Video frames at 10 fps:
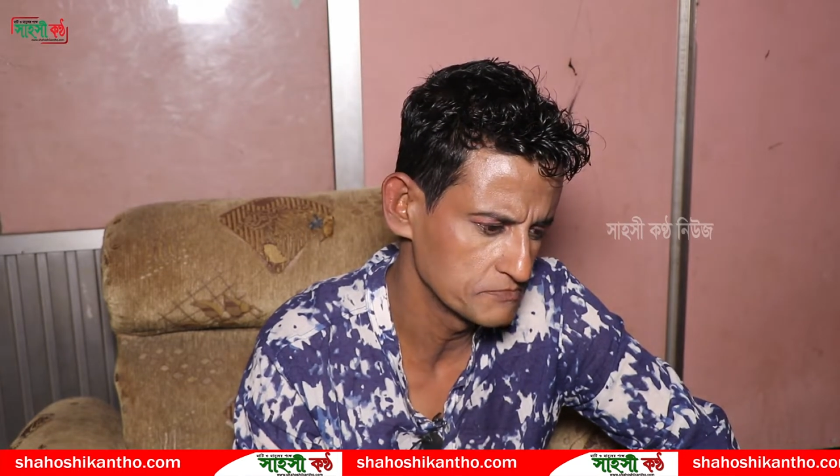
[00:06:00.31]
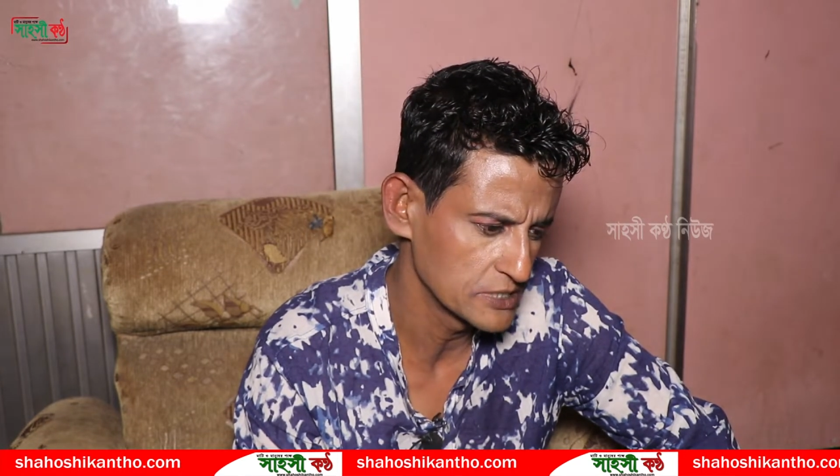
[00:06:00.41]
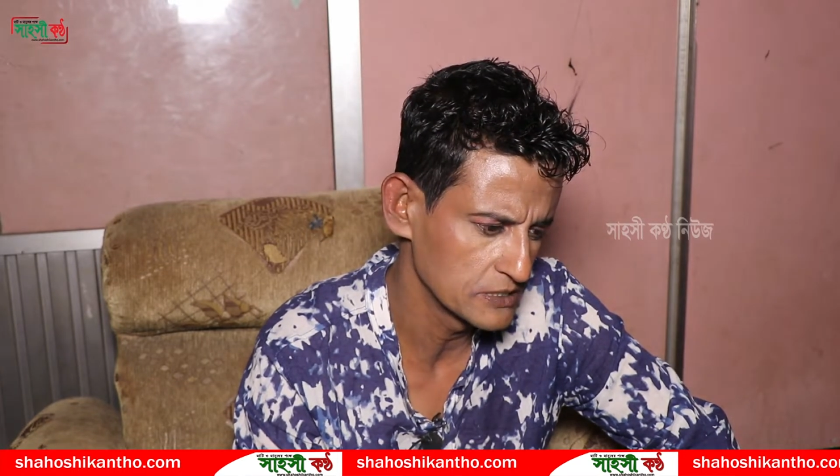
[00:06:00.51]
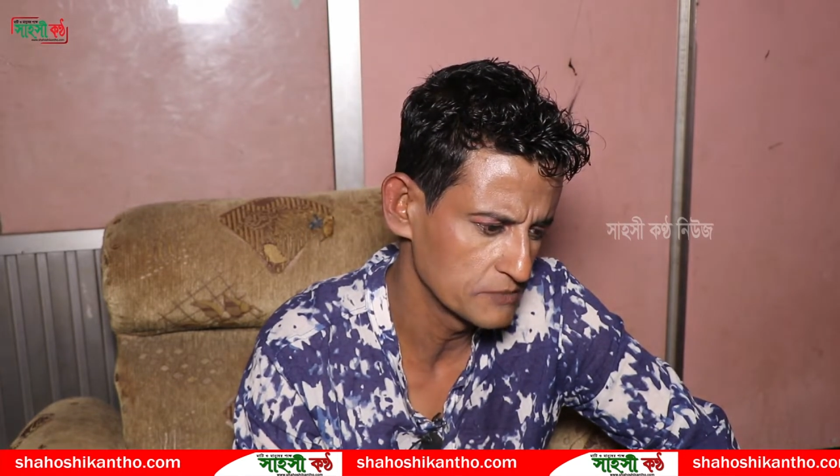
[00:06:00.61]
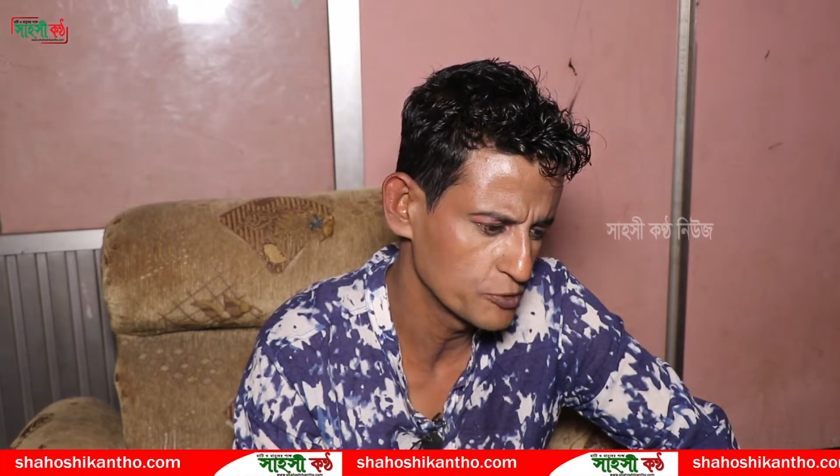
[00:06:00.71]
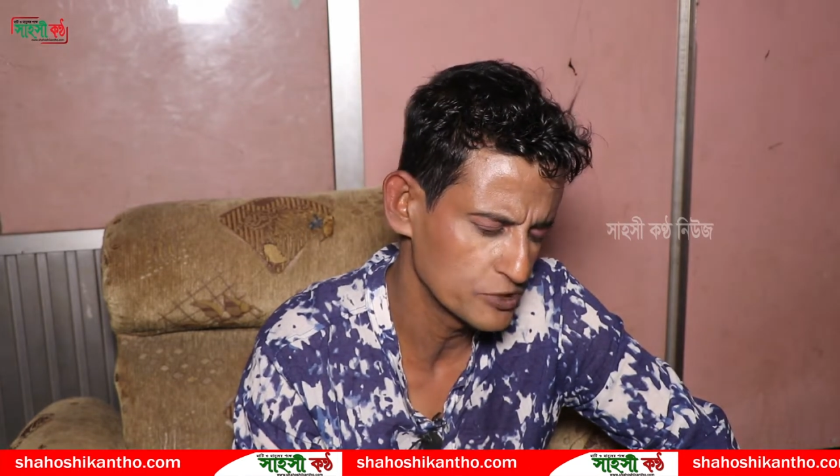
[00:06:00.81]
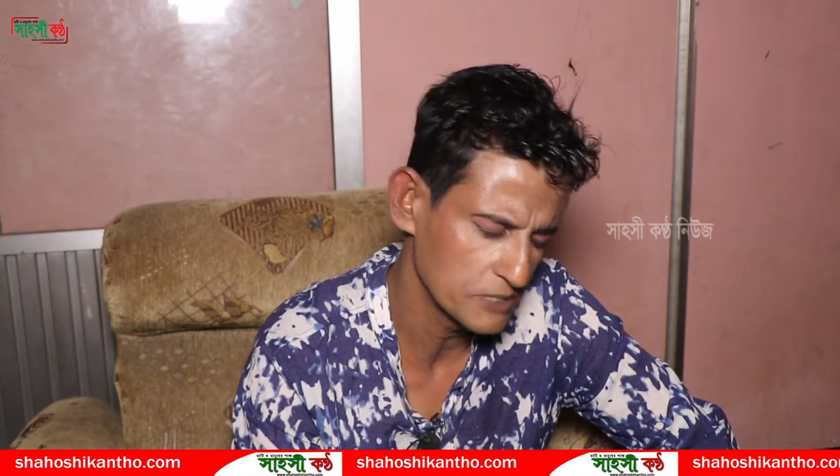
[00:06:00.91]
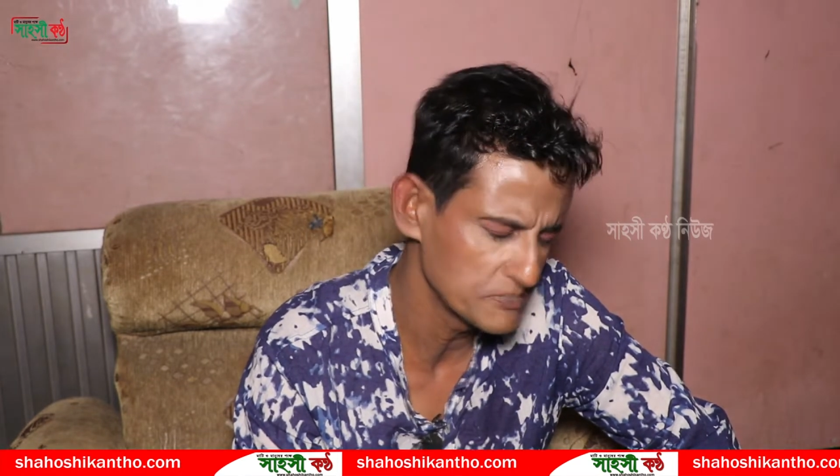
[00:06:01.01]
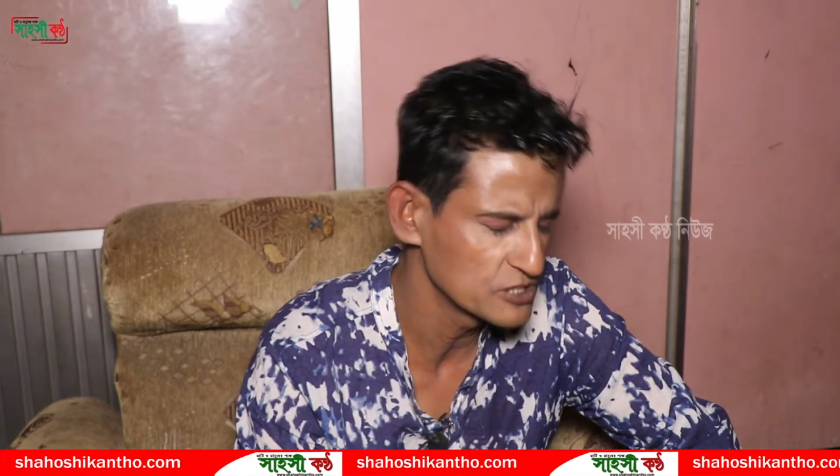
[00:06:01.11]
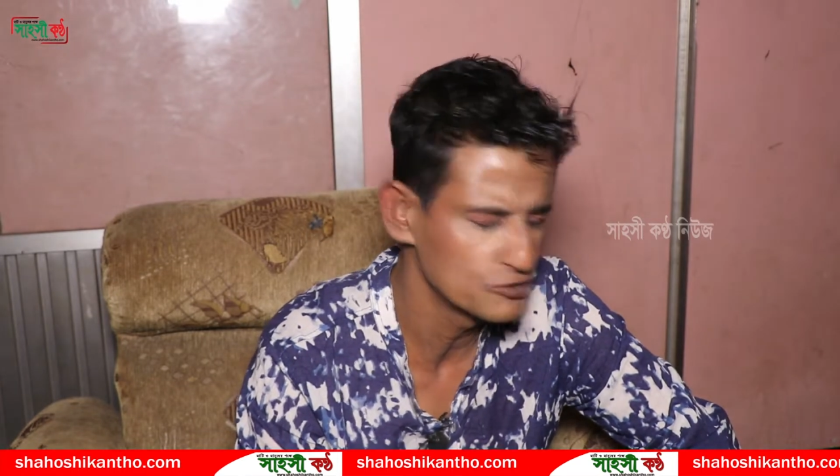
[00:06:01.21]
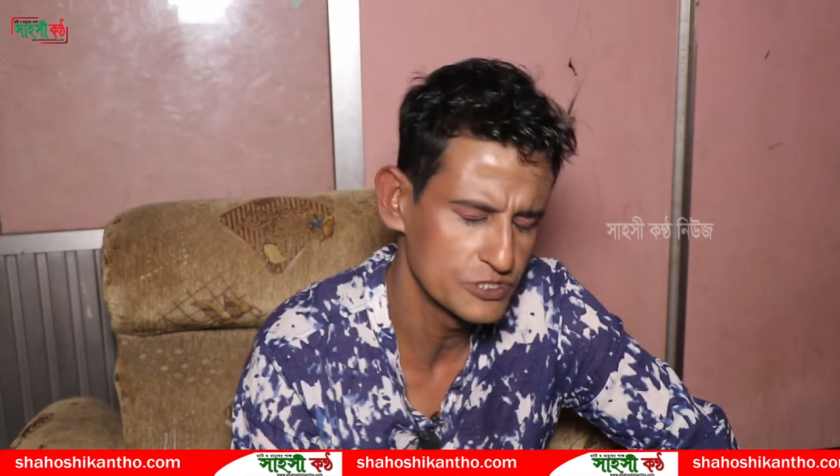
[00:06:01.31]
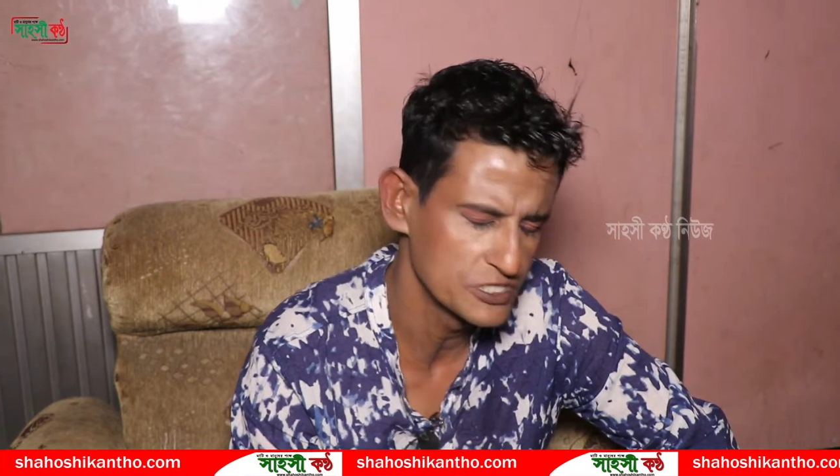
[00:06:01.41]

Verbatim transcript: মানে প্রত্যেক মাসে দুই